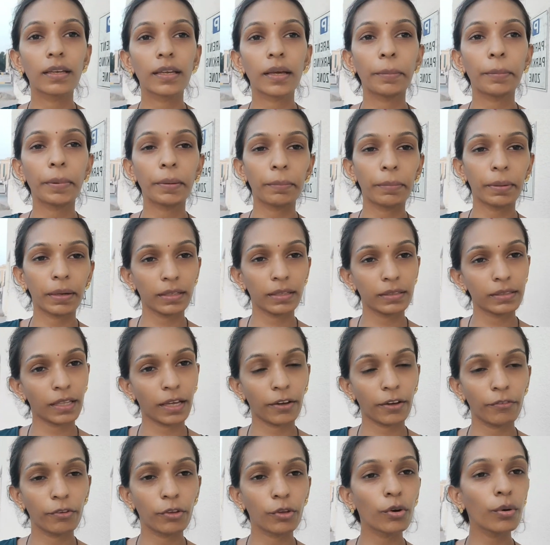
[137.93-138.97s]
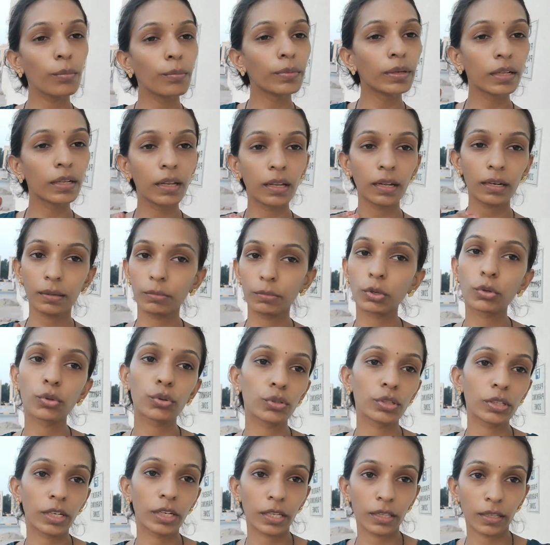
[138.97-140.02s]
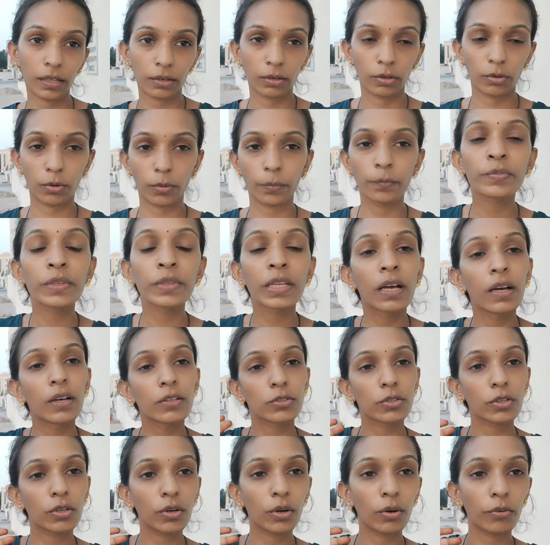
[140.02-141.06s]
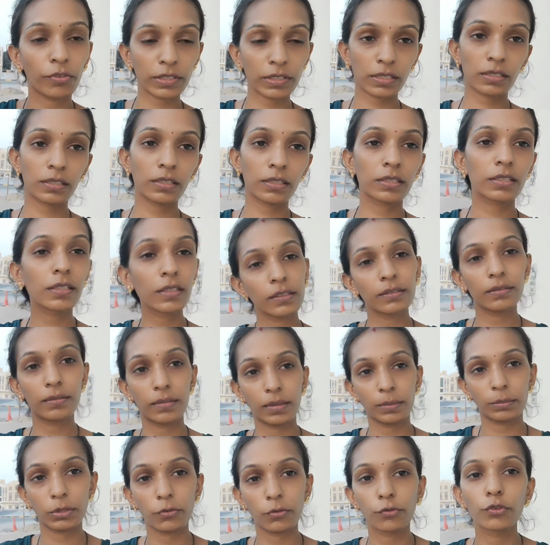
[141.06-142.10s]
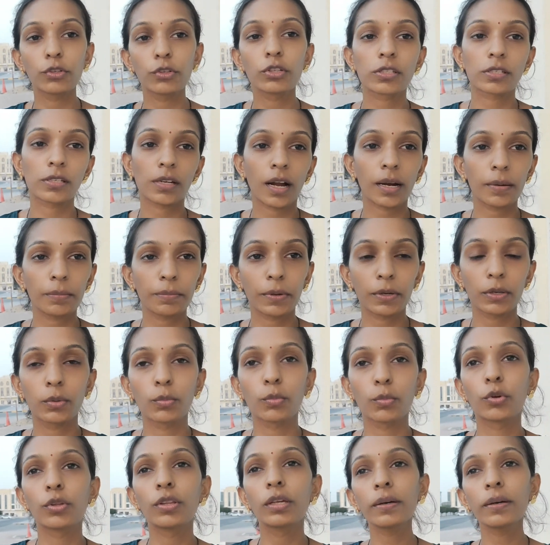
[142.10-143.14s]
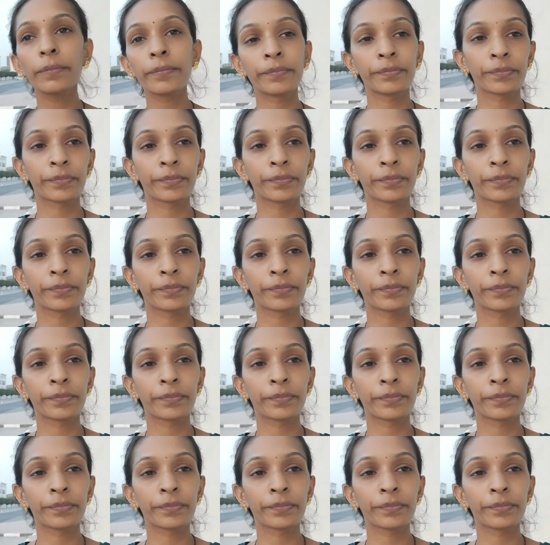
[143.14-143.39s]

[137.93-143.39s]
எப்பப்பெல்லாம் தேவையோ மிடில் நம்ம கொடுத்துக்கிட்டே தான் இருக்கிறோம் ஸோ ஃபஸ்ட்டு நம்ம ஃபுட்டு ஸ்டார்ட் பண்ணும்போது